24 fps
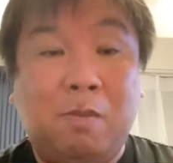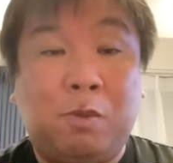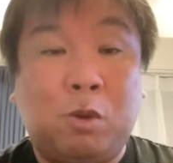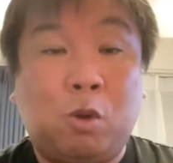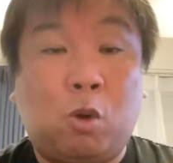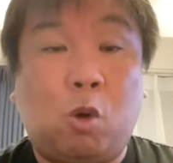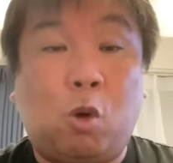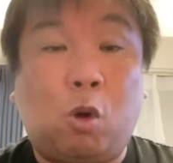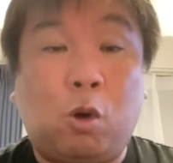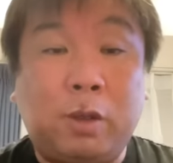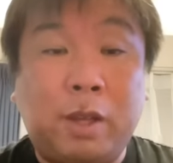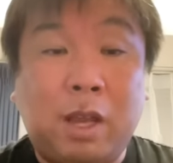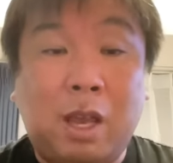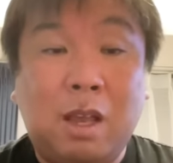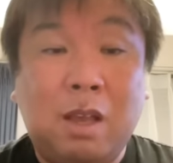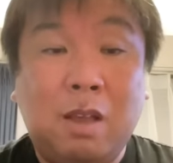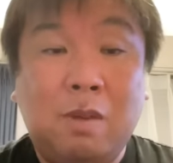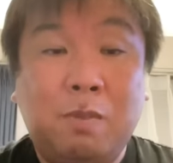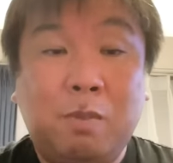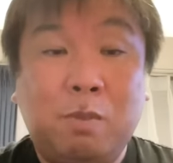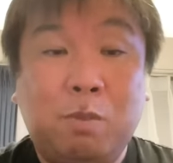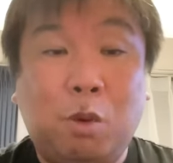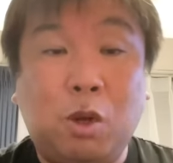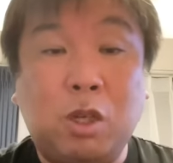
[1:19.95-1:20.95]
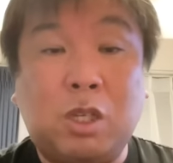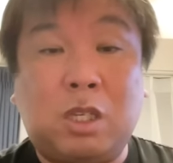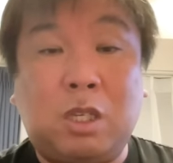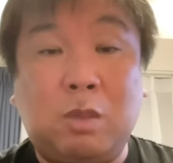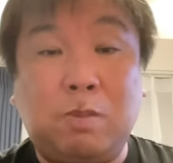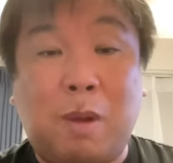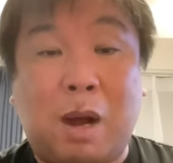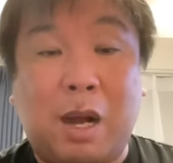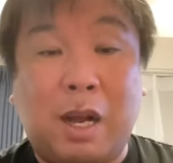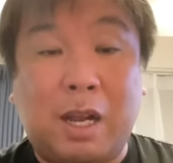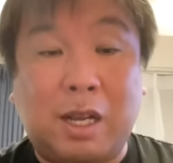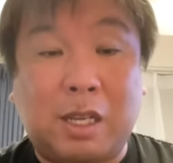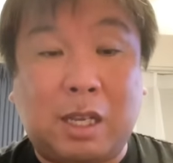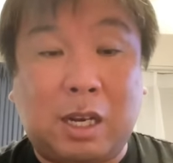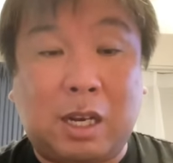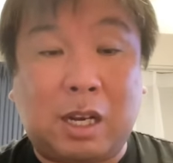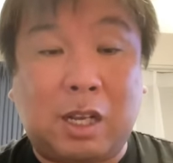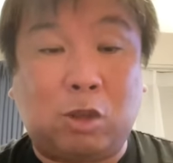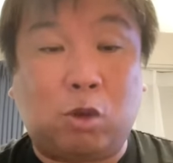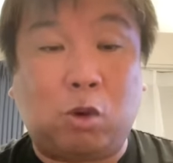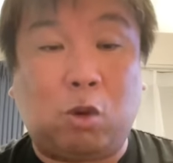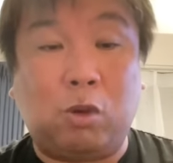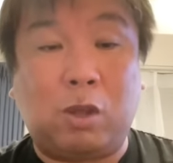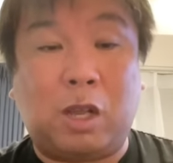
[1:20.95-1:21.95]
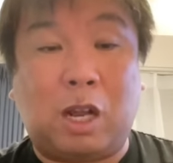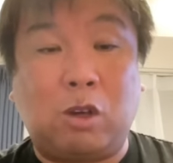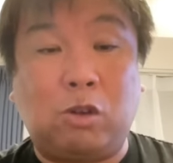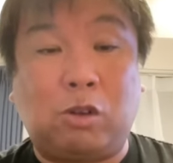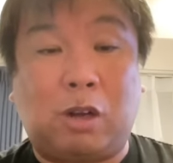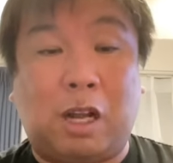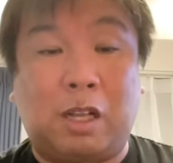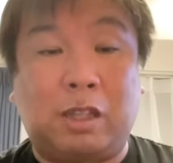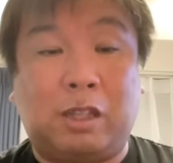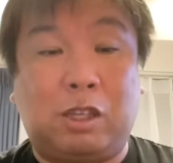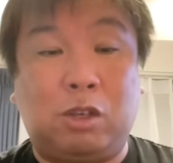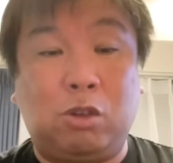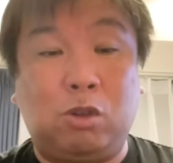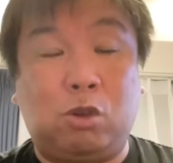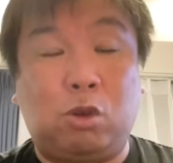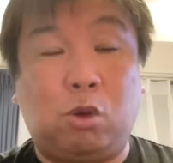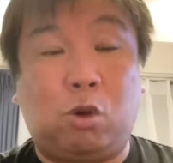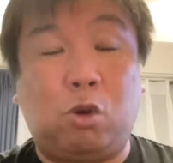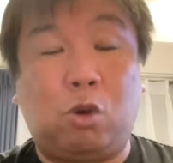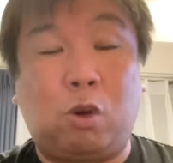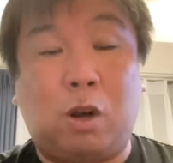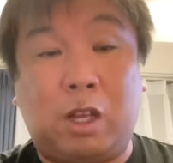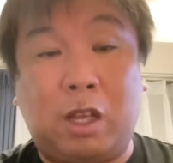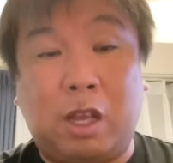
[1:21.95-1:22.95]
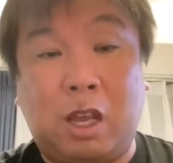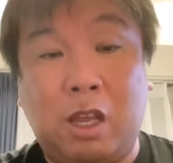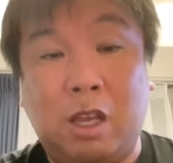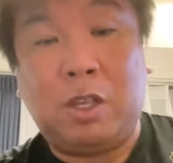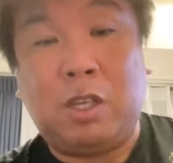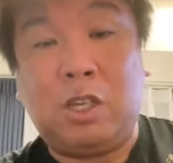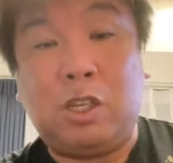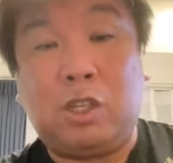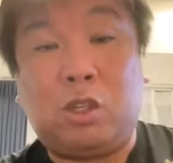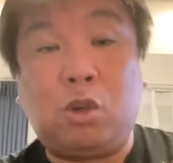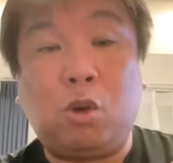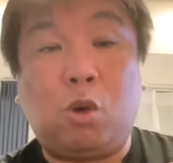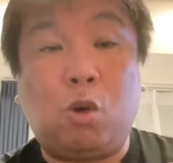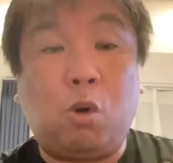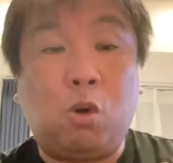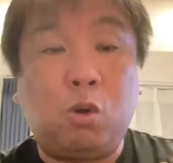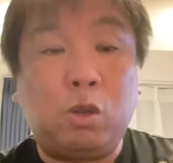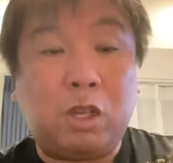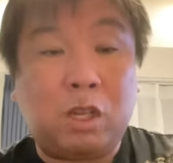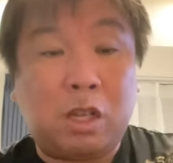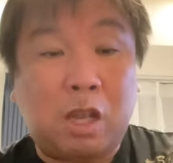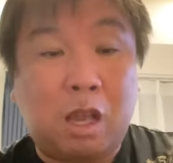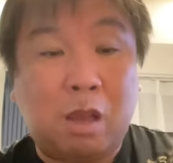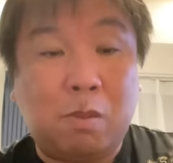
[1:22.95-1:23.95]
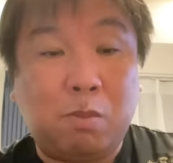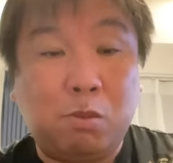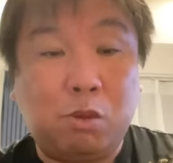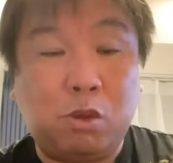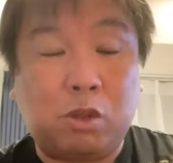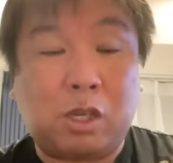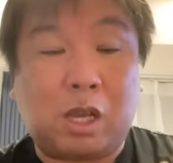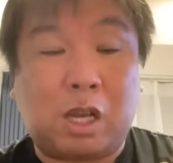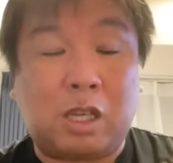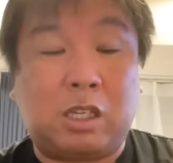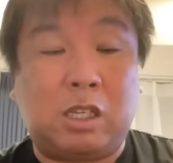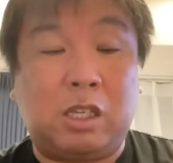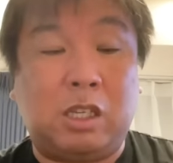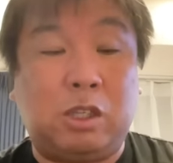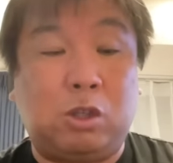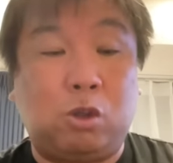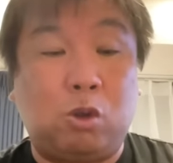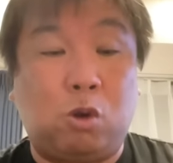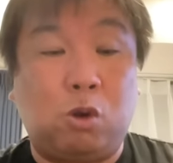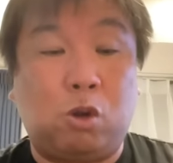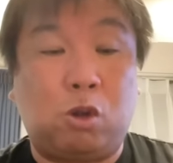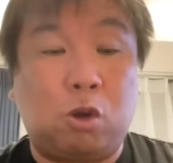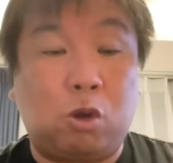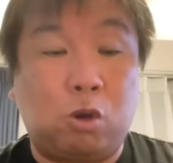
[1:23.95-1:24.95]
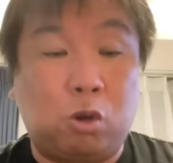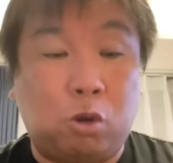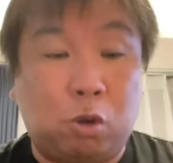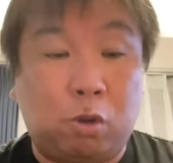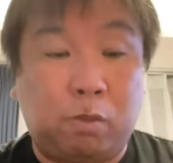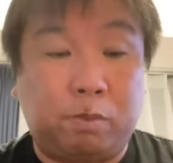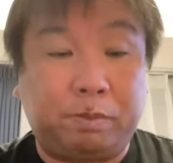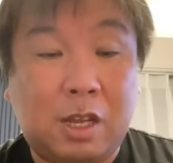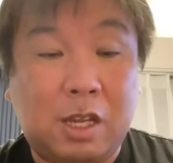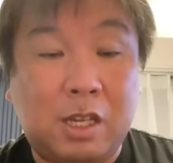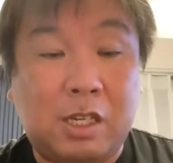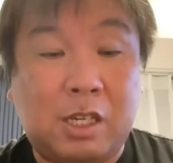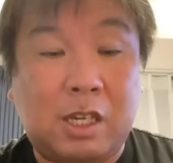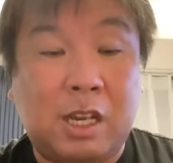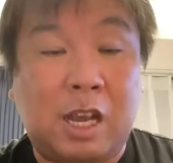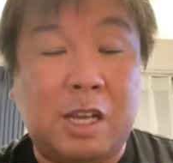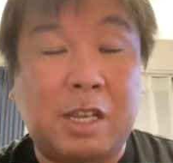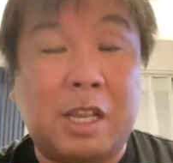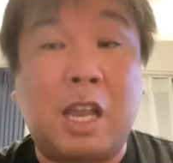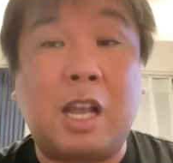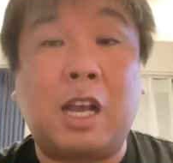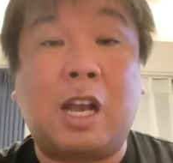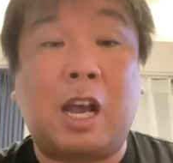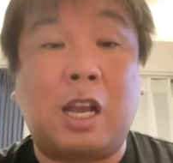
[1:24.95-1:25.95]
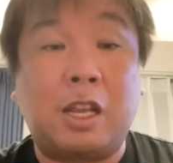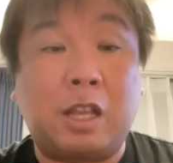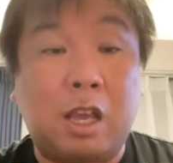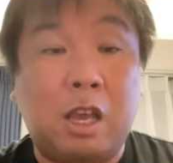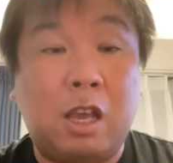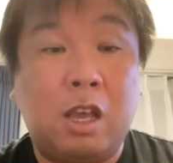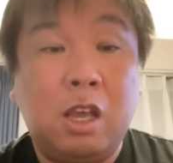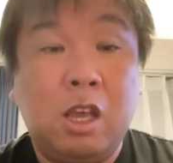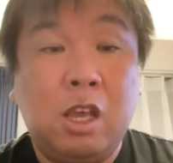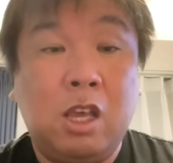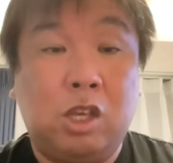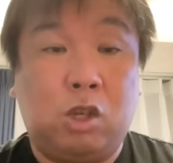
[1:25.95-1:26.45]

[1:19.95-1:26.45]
ここね、もし負けたらどうなるかっていうところがね、非常にね、難しい状況の試合展開ね、